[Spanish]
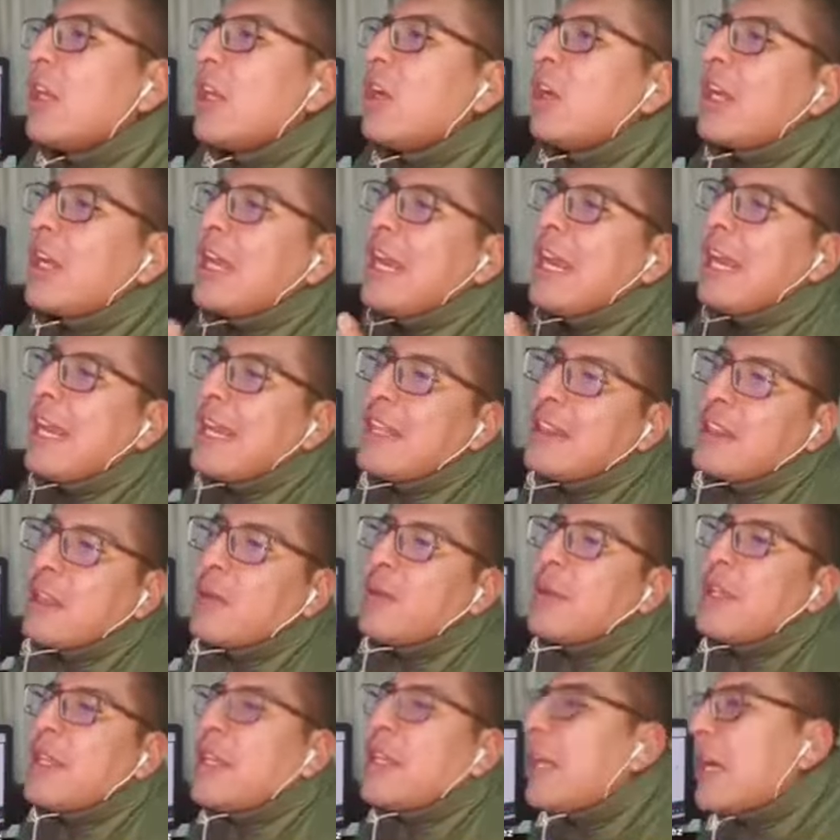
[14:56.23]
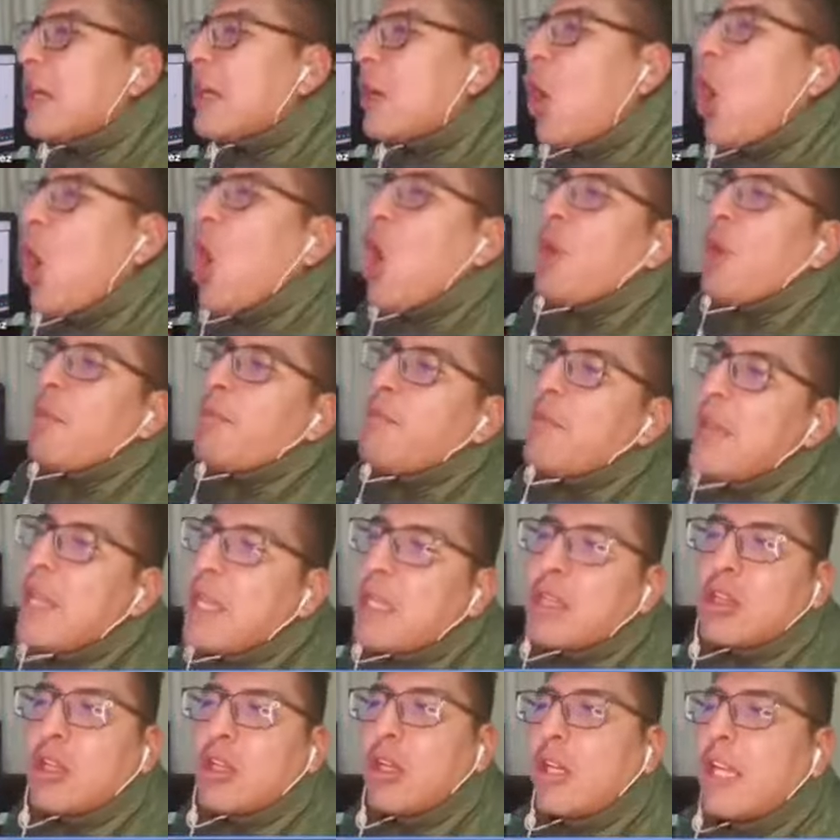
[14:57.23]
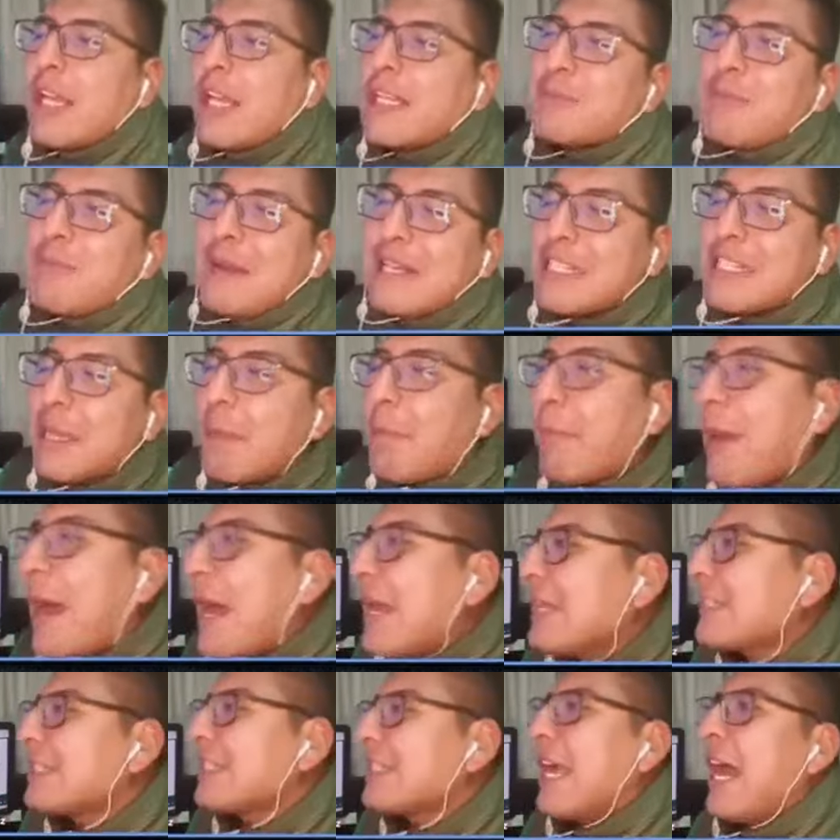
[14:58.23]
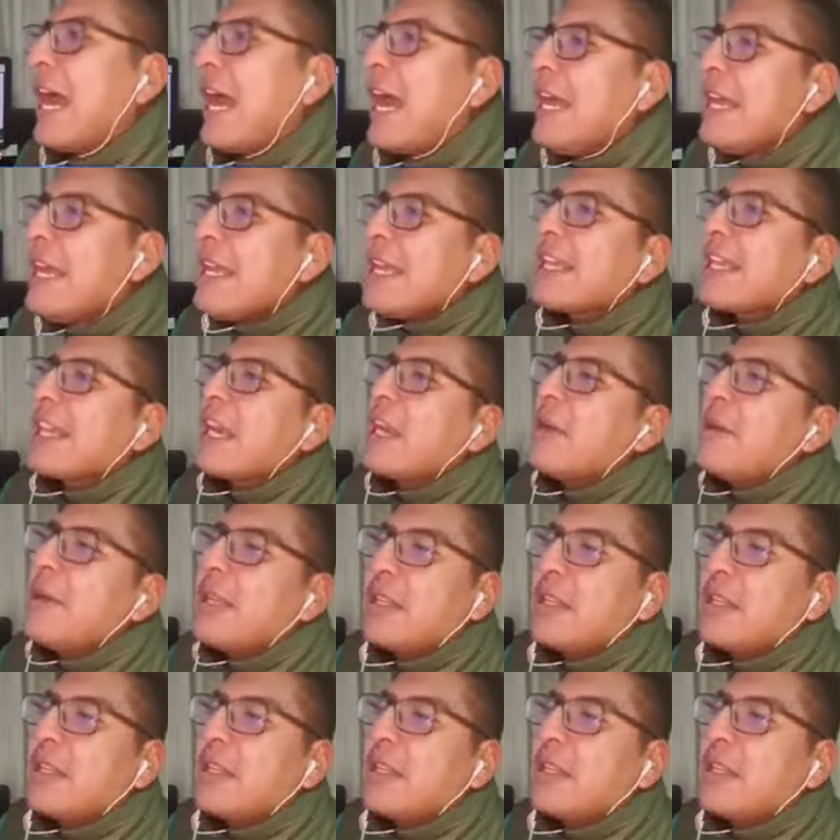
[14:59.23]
quiero que la gente me diga, no, Víctor que es pasapasa, que el